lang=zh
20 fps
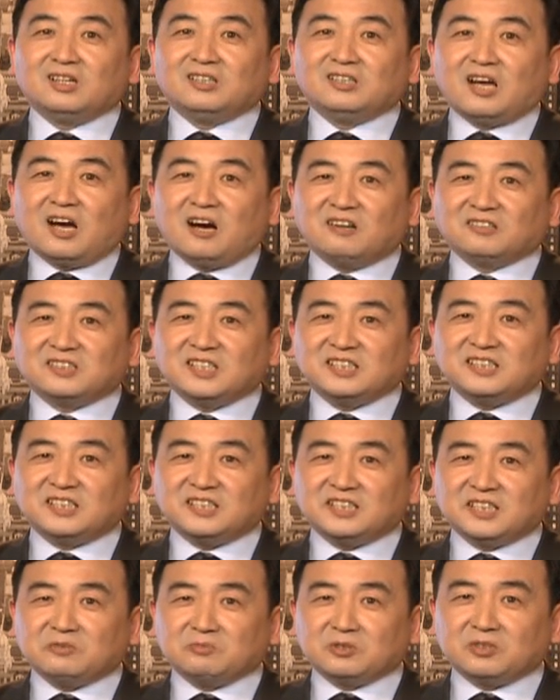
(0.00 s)
那好，这期
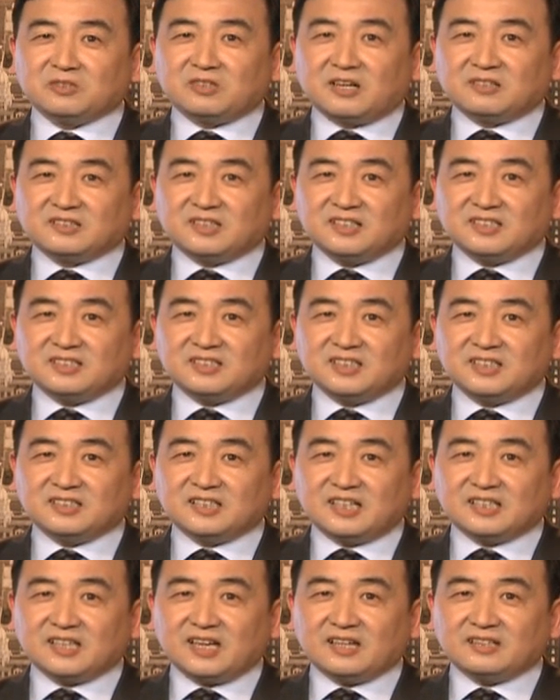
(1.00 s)
节目就到这里，谢谢
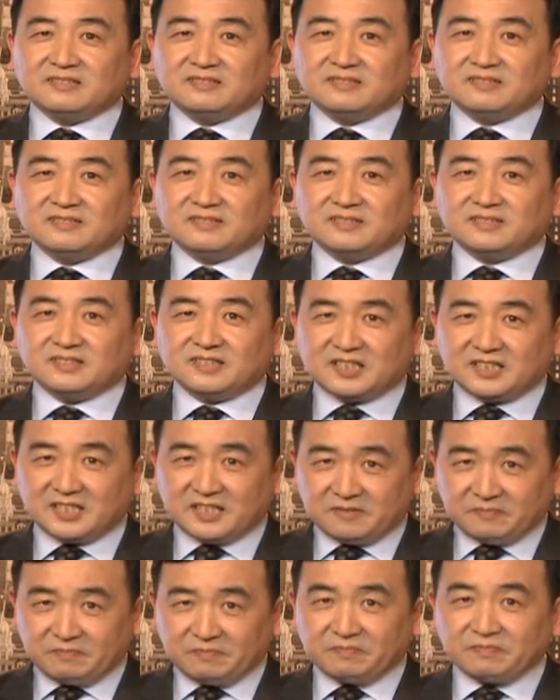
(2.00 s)
大家。 再见。